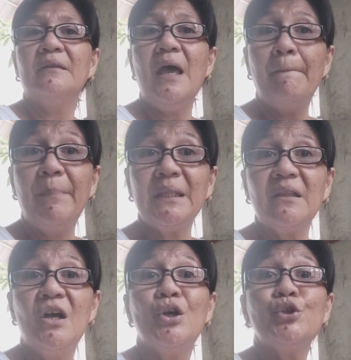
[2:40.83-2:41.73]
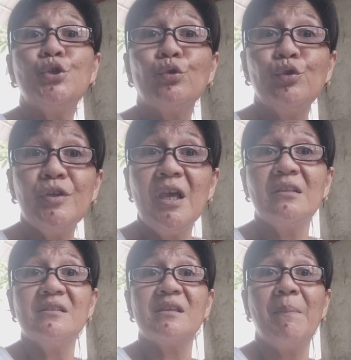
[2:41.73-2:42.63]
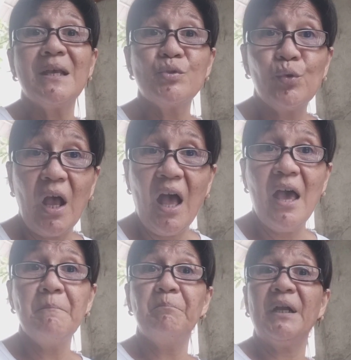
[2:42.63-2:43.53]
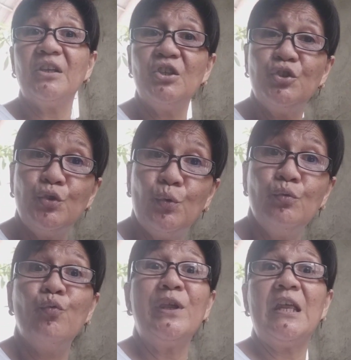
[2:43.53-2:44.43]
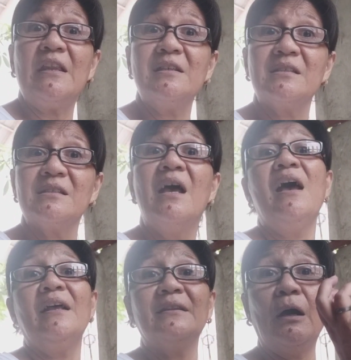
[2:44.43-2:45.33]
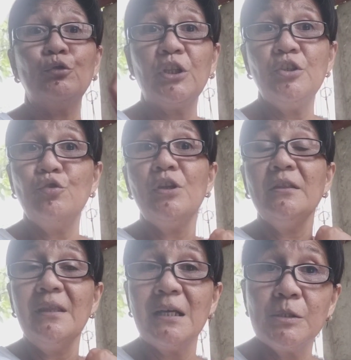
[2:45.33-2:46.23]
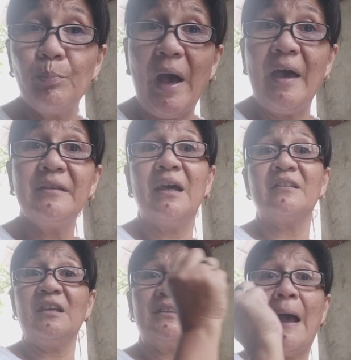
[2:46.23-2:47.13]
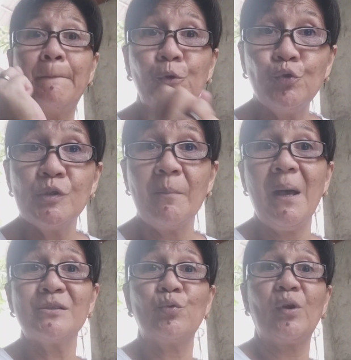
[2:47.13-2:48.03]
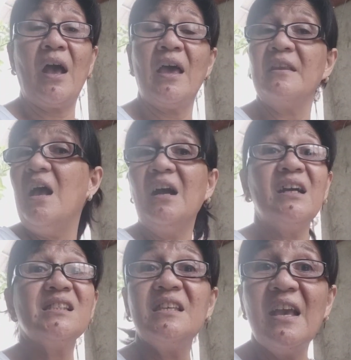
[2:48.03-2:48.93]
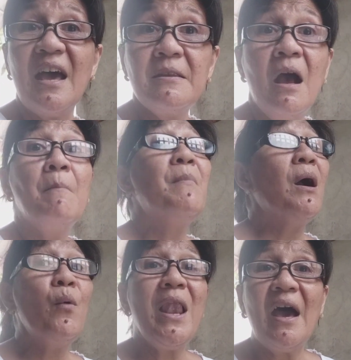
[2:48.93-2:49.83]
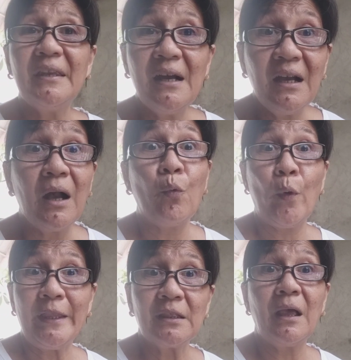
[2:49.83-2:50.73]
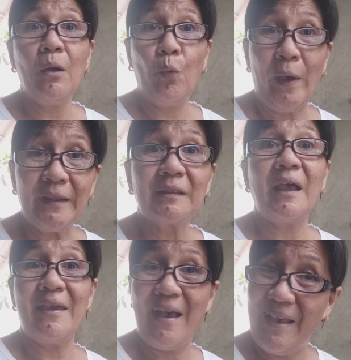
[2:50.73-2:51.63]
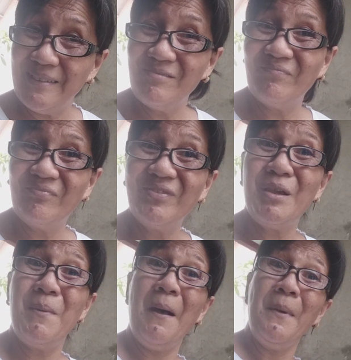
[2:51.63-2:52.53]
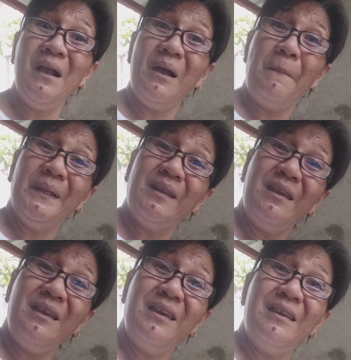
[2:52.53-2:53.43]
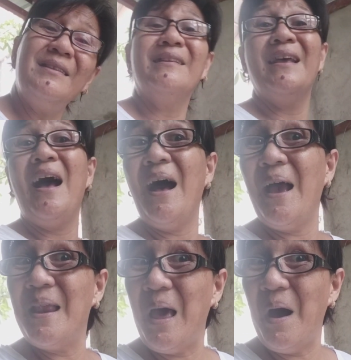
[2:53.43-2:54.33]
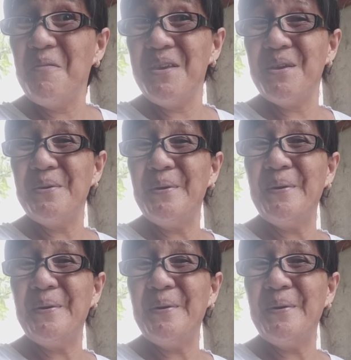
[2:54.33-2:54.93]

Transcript: dapat shoot yan sa basurahan pag inyong winalis. Dakutin nyo ng daspan at itapon nyo sa basurahan. Kasi yan, mga wala ng kakwenta-kwenta yan. ba diba, mga kapatid? I love you.